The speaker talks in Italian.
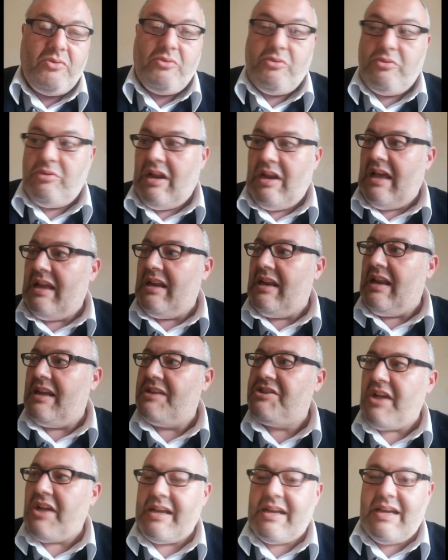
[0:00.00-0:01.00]
mm, la, la
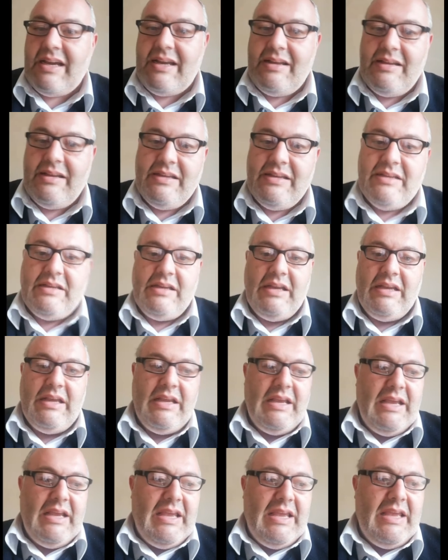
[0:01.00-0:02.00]
giacca
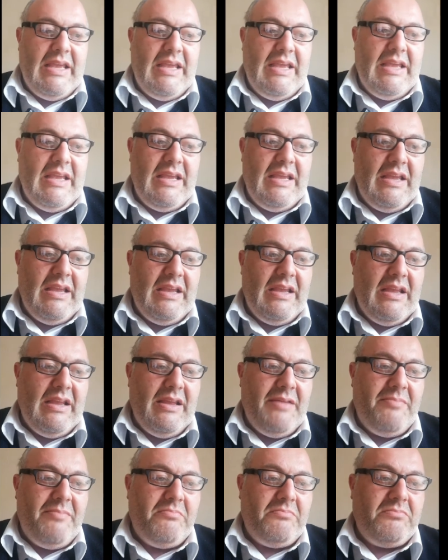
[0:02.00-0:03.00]

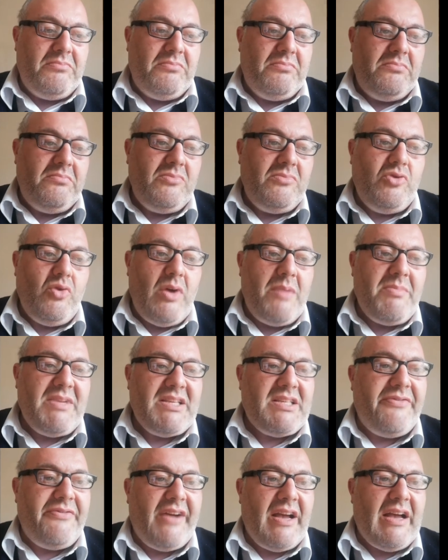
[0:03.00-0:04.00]
e mm, due
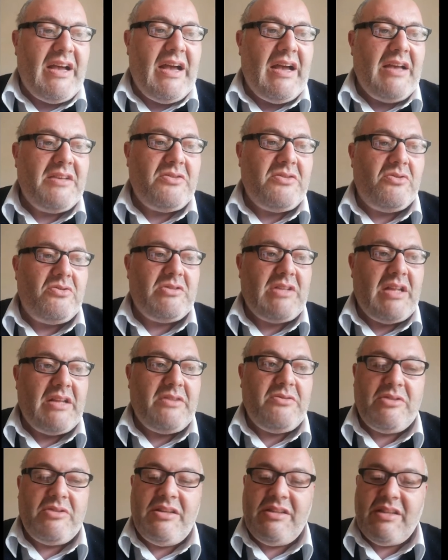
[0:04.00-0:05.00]
mesi fa sono
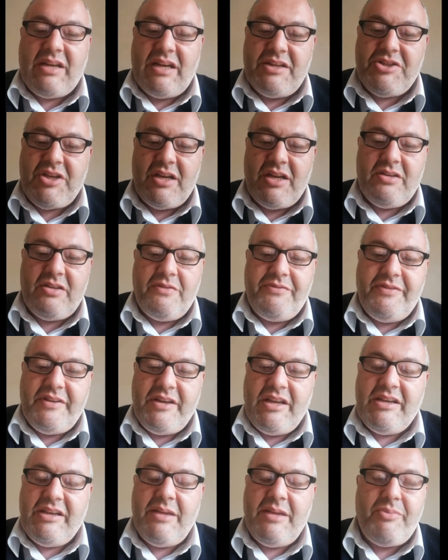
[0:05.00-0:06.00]
stato rintracciato
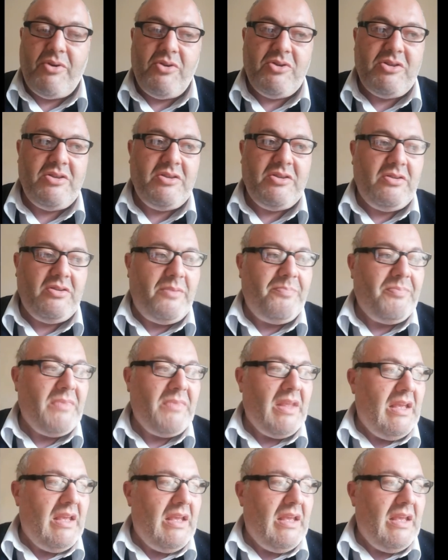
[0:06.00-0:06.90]
fino in deposito